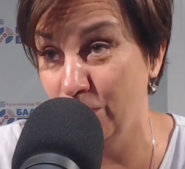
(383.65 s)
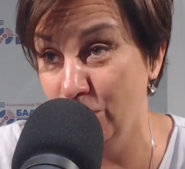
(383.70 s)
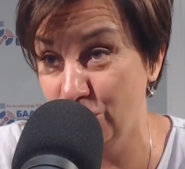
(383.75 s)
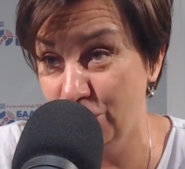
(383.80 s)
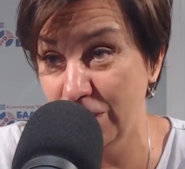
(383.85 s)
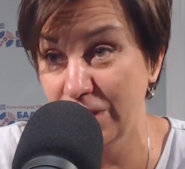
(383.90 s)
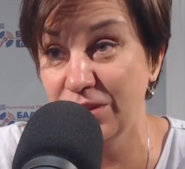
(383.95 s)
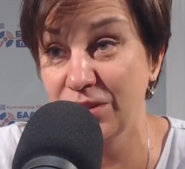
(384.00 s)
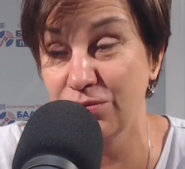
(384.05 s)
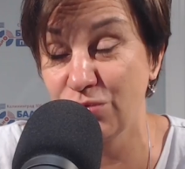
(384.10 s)

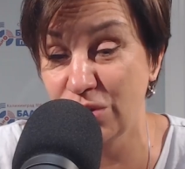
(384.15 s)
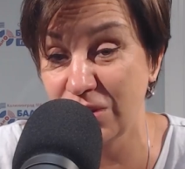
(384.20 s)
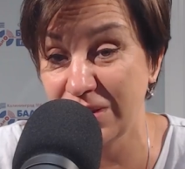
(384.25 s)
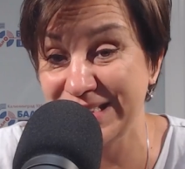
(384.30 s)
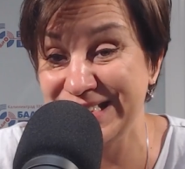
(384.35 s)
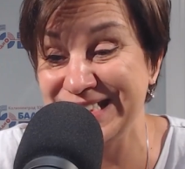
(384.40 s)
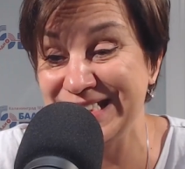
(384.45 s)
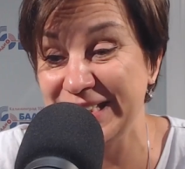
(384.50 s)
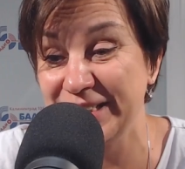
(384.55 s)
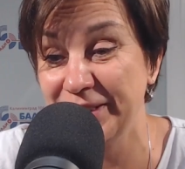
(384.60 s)
Получается вот
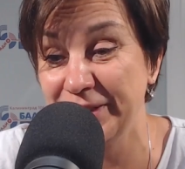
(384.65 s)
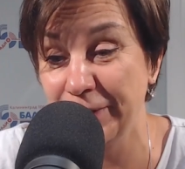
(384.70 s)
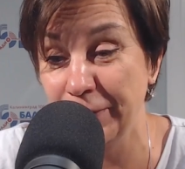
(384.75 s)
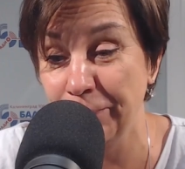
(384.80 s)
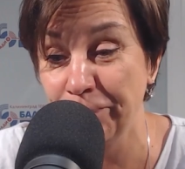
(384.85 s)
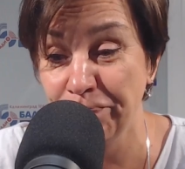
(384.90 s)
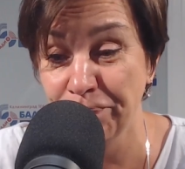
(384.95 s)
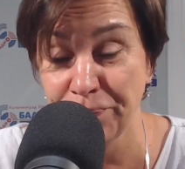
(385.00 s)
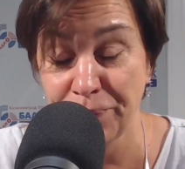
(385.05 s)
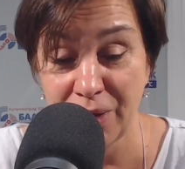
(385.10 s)

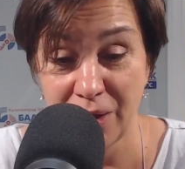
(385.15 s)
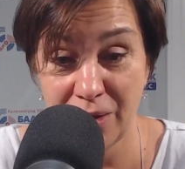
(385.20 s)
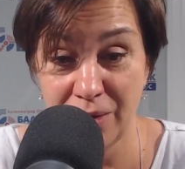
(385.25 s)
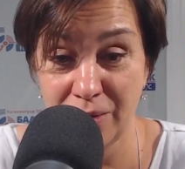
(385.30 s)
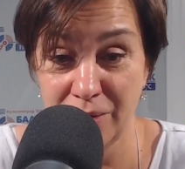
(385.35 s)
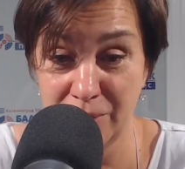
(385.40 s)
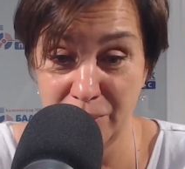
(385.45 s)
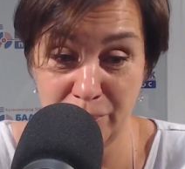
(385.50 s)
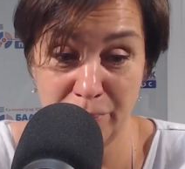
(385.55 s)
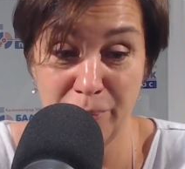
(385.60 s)
целые э,
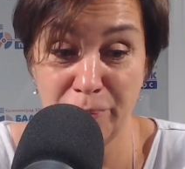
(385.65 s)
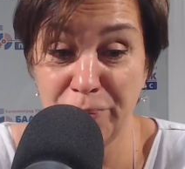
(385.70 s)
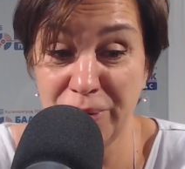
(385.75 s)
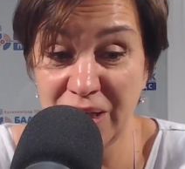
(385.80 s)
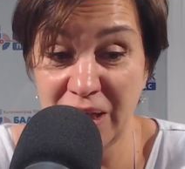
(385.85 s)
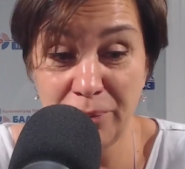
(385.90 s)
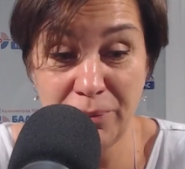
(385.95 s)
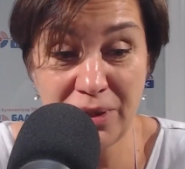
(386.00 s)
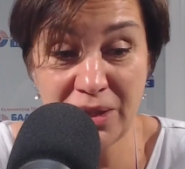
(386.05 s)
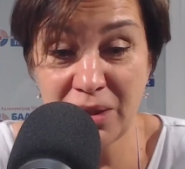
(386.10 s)

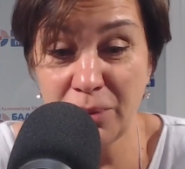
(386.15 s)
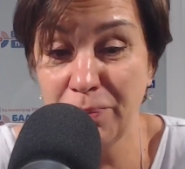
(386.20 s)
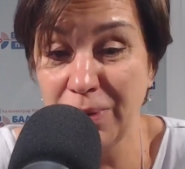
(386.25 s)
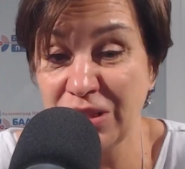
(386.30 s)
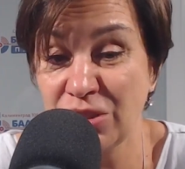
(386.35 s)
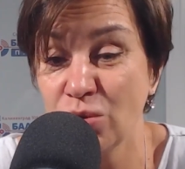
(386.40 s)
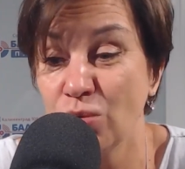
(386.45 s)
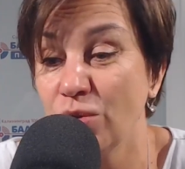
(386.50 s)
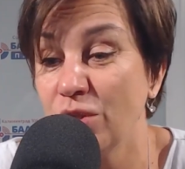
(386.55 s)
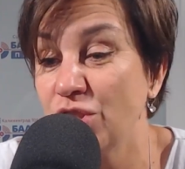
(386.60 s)
пирамиды по
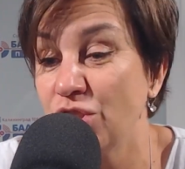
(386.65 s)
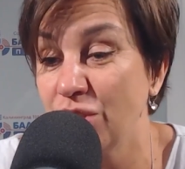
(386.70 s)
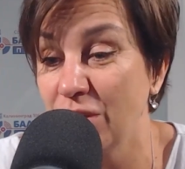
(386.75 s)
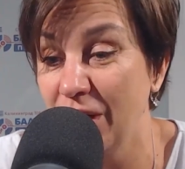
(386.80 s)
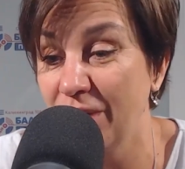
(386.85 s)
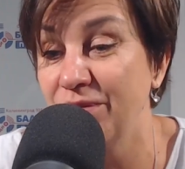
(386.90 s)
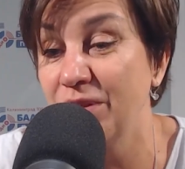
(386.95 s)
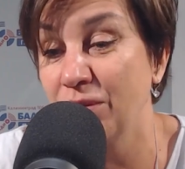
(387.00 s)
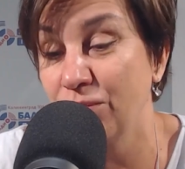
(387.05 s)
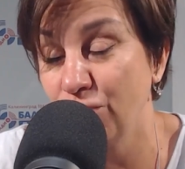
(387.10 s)
40
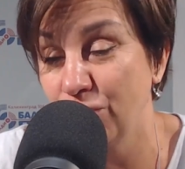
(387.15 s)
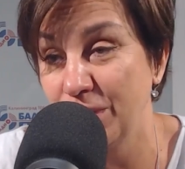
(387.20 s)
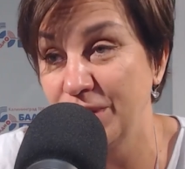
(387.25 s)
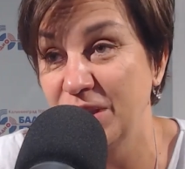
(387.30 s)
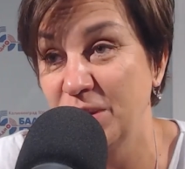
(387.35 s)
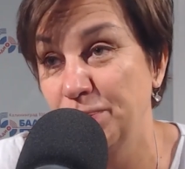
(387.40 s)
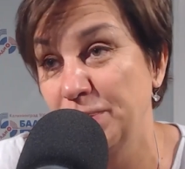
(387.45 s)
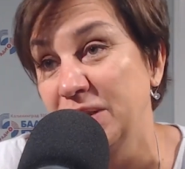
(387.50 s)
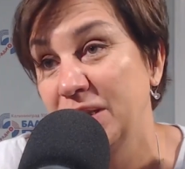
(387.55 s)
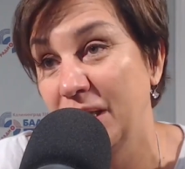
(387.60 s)
человек вот
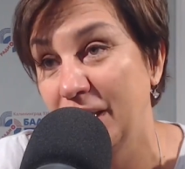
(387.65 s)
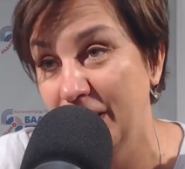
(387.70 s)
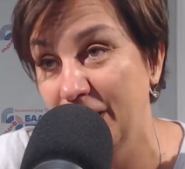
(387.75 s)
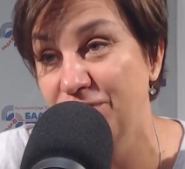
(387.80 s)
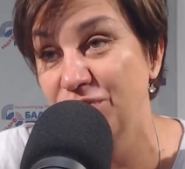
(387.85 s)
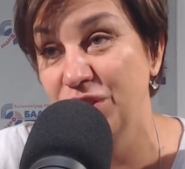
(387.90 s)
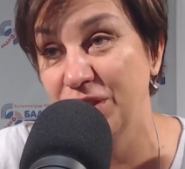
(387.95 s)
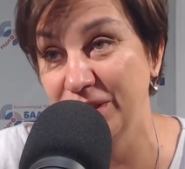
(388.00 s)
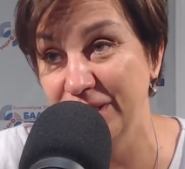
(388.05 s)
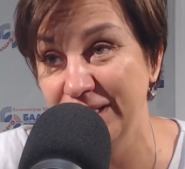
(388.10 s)
этих
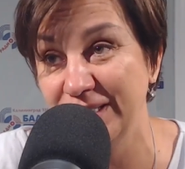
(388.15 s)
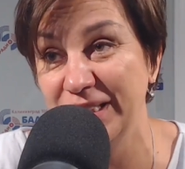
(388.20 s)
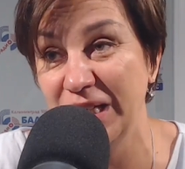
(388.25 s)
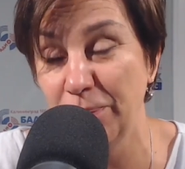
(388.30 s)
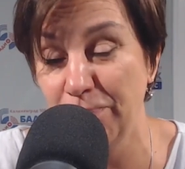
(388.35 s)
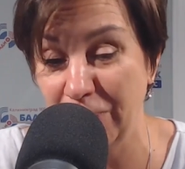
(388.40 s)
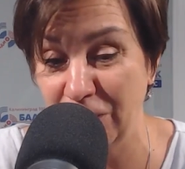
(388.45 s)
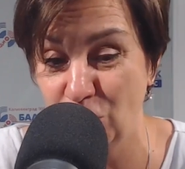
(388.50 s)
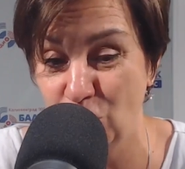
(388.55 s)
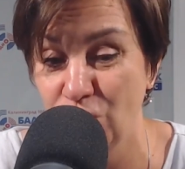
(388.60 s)
пострадавших
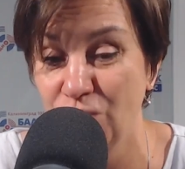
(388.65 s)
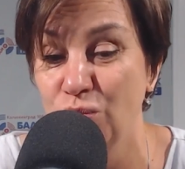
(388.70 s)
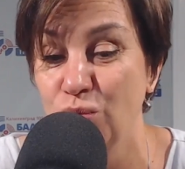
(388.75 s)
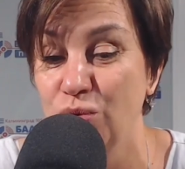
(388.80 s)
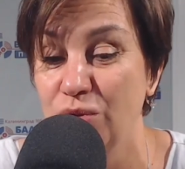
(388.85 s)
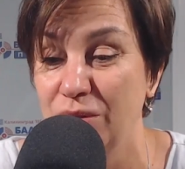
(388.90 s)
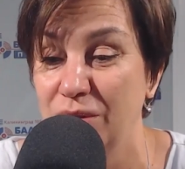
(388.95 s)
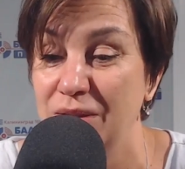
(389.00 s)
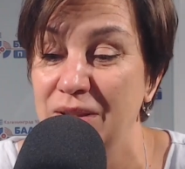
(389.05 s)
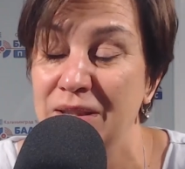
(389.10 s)
детей потом
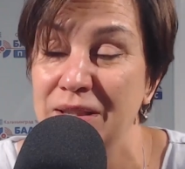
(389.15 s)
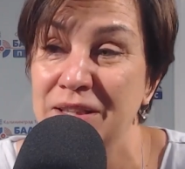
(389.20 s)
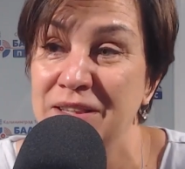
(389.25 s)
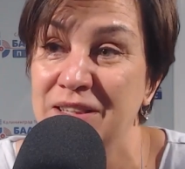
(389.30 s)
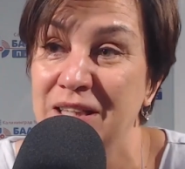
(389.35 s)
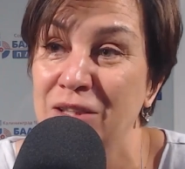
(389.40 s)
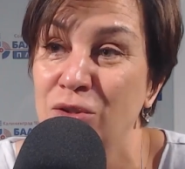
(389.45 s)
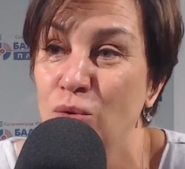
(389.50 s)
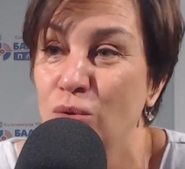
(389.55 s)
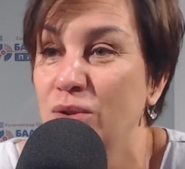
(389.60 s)
вот
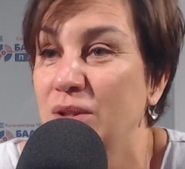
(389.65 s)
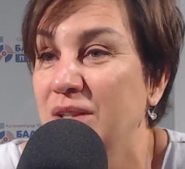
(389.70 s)
из одной,